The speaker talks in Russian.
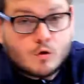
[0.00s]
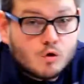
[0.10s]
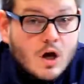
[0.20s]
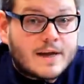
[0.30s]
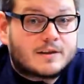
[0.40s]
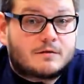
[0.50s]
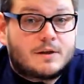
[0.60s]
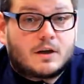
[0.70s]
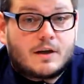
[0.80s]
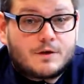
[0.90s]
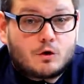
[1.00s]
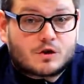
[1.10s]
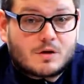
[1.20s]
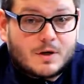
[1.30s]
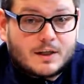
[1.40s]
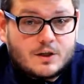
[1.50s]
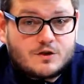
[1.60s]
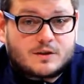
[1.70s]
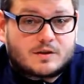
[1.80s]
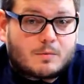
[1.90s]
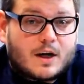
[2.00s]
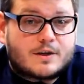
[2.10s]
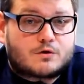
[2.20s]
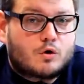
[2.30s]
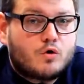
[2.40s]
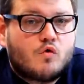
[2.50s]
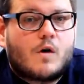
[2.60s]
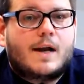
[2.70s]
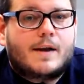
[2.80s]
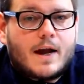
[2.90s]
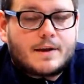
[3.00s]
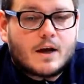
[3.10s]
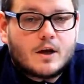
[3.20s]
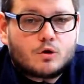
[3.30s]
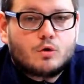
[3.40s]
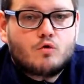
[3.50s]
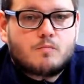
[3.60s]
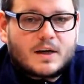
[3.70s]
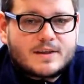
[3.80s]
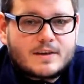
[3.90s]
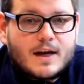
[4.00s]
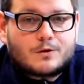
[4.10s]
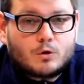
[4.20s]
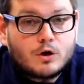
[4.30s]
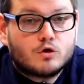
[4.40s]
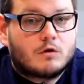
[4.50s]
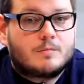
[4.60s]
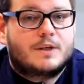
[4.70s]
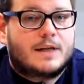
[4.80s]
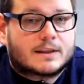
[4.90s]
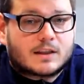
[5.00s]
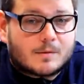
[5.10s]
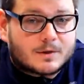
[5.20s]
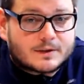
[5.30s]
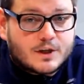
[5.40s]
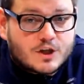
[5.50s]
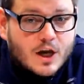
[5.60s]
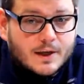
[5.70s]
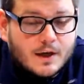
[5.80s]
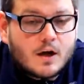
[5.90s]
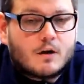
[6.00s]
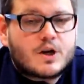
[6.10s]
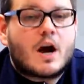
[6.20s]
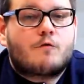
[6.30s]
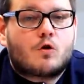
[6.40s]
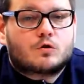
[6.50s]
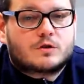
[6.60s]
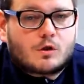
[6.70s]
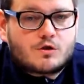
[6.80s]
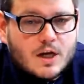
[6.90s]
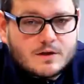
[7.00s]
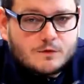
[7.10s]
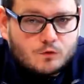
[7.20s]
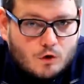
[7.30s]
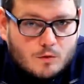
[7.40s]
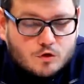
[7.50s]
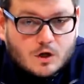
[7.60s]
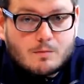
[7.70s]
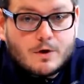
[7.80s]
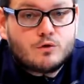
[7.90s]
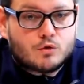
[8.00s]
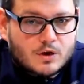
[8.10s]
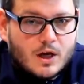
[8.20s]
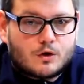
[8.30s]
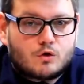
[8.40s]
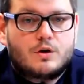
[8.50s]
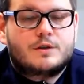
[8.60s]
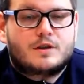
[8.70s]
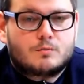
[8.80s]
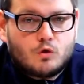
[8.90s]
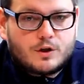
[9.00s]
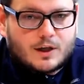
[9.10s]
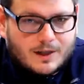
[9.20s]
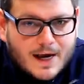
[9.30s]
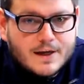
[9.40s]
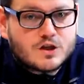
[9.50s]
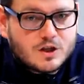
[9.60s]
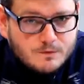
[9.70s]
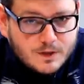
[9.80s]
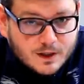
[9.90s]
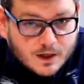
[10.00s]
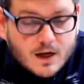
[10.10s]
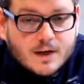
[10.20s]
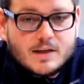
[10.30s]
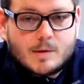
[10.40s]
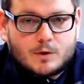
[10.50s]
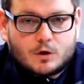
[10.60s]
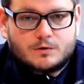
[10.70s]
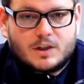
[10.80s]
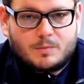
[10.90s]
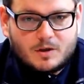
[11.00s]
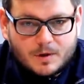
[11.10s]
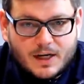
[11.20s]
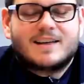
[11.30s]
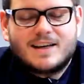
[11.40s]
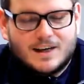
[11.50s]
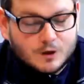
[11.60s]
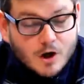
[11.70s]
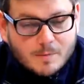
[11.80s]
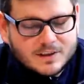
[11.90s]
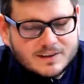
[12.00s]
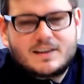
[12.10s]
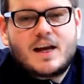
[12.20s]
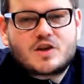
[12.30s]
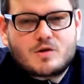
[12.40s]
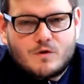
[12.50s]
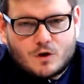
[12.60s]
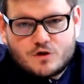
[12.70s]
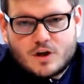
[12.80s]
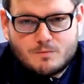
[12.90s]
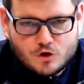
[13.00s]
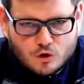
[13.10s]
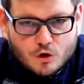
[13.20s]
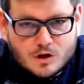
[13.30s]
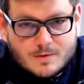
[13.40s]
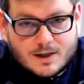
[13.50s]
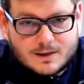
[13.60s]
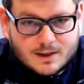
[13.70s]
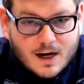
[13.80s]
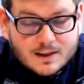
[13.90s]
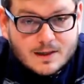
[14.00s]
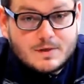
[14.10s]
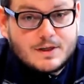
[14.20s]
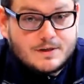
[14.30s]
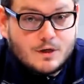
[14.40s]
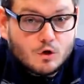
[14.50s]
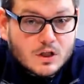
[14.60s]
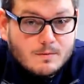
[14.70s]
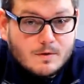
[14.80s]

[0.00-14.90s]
Ну да, действительно, ведь уж же там практически собрались то ли увольнять, то ли упразднять, то ли новым директором оснащать. Вообще, фокус заключается в том, что КБ Южное одно из немногих крайне живых днепропетровских предприятий, которое по-настоящему ворочает международными контрактами и зелеными